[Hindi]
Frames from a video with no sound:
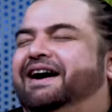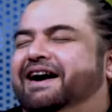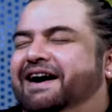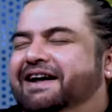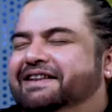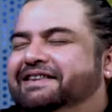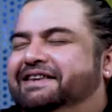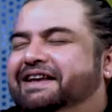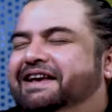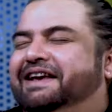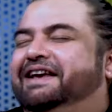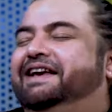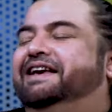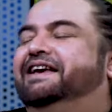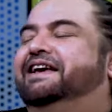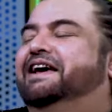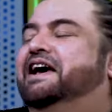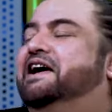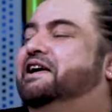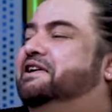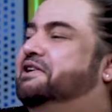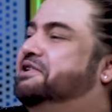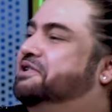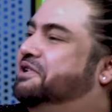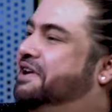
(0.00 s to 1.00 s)
आती
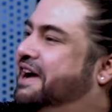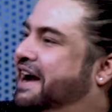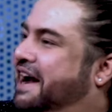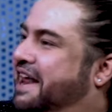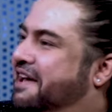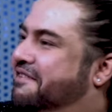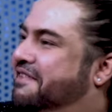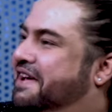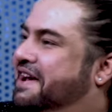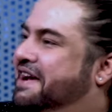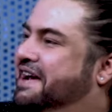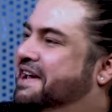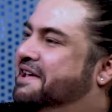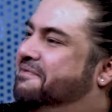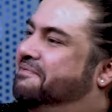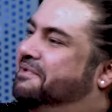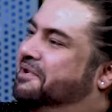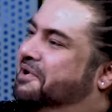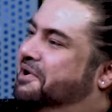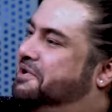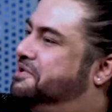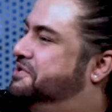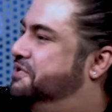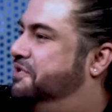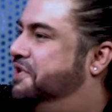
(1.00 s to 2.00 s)
अरे मैं कहीं पे
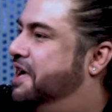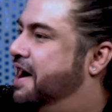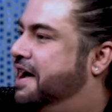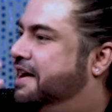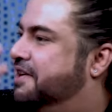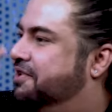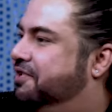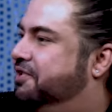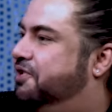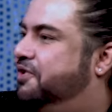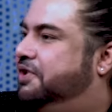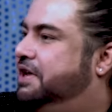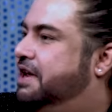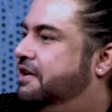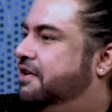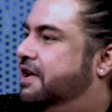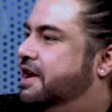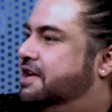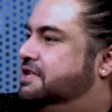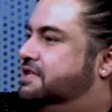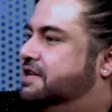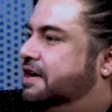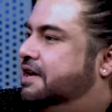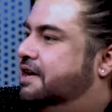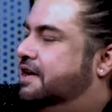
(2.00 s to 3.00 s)
और सुना रहे उनको ये
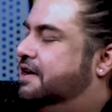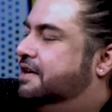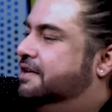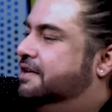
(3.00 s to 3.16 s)
वाला चक्कर